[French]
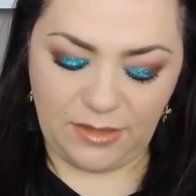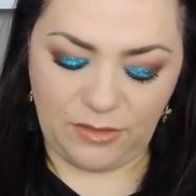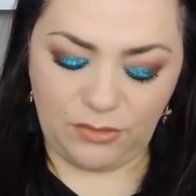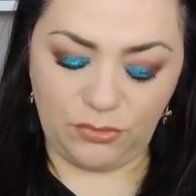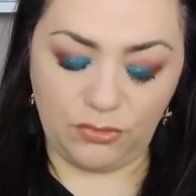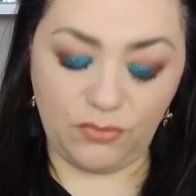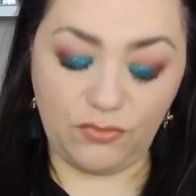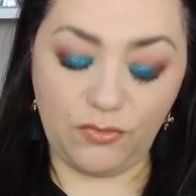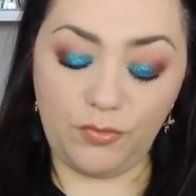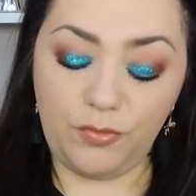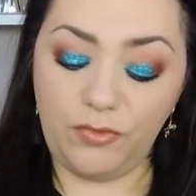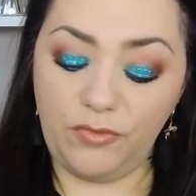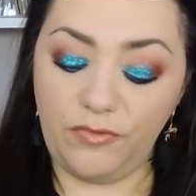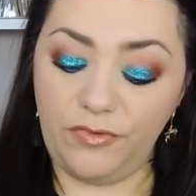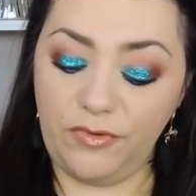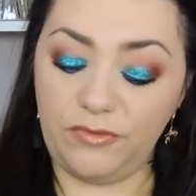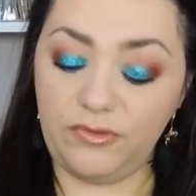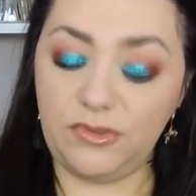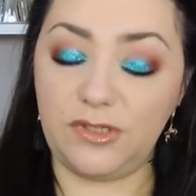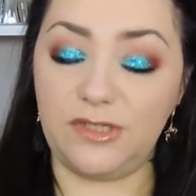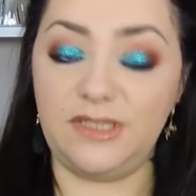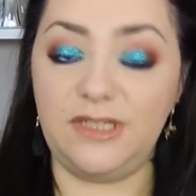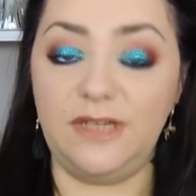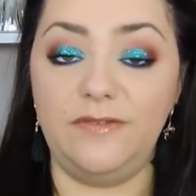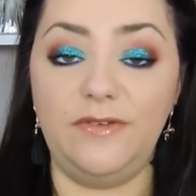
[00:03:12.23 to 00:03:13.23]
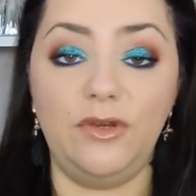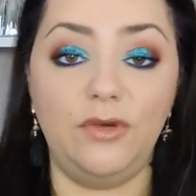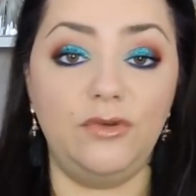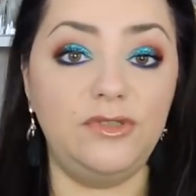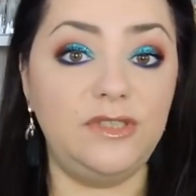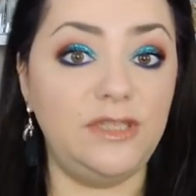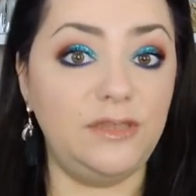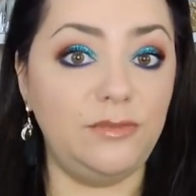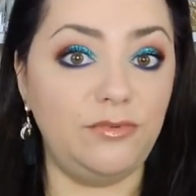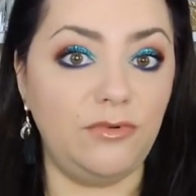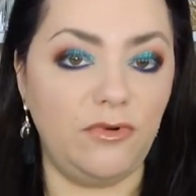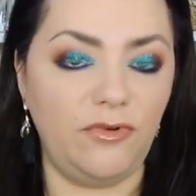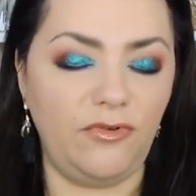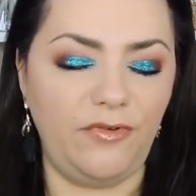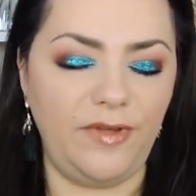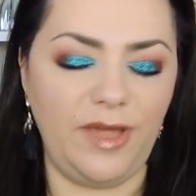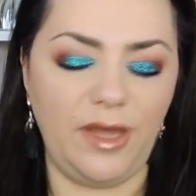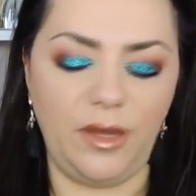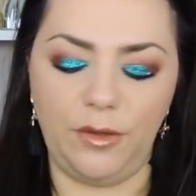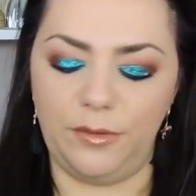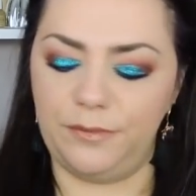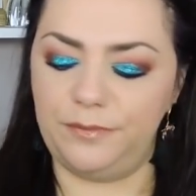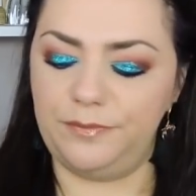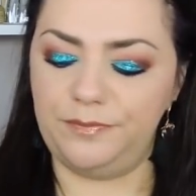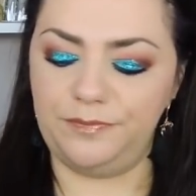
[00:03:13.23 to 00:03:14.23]
Donc vous pouvez vous en servir aussi pour
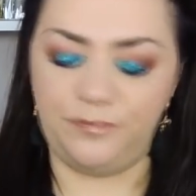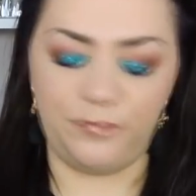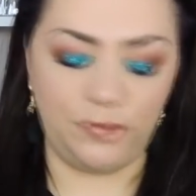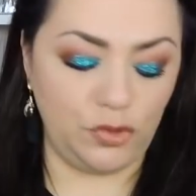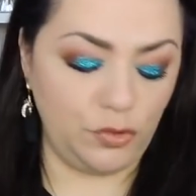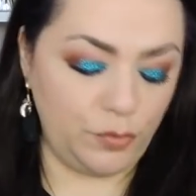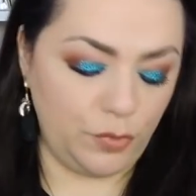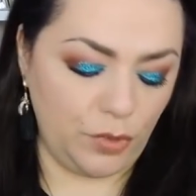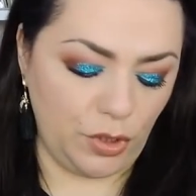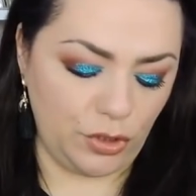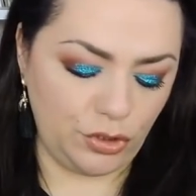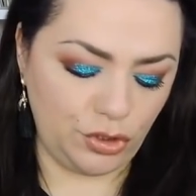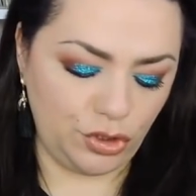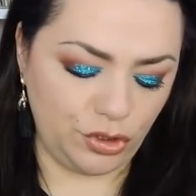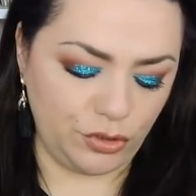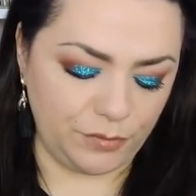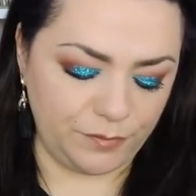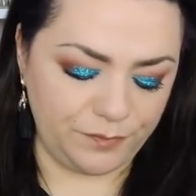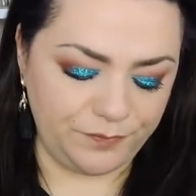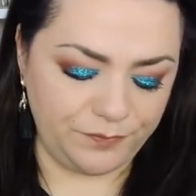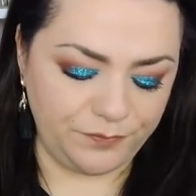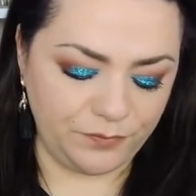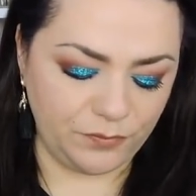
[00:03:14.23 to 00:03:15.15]
faire euh, du blush.